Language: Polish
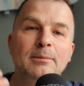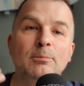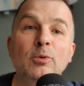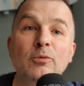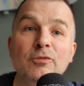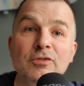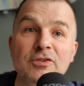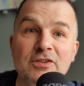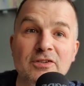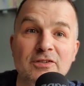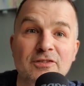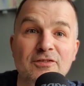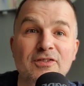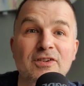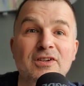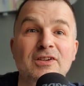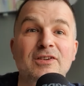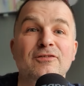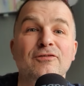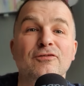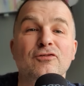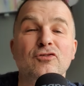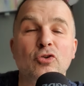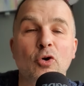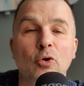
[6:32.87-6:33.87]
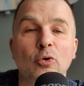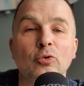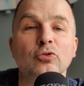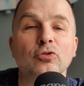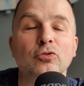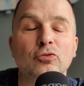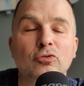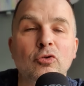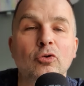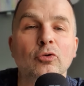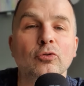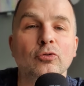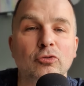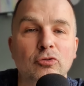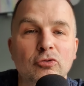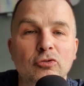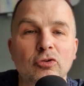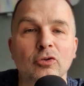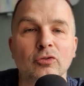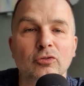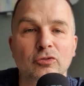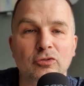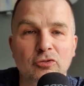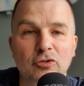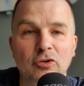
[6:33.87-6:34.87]
Mówić wciąż, wciąż,
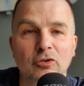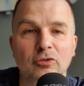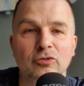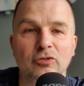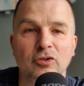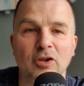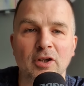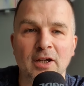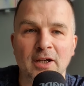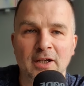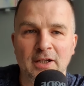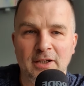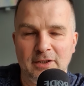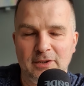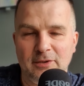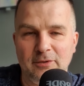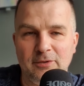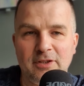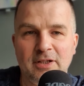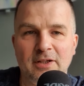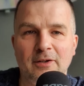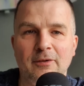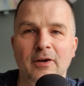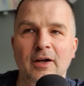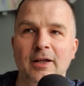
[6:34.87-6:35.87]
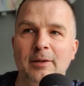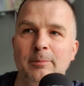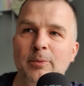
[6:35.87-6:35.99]
wciąż, wciąż do niego.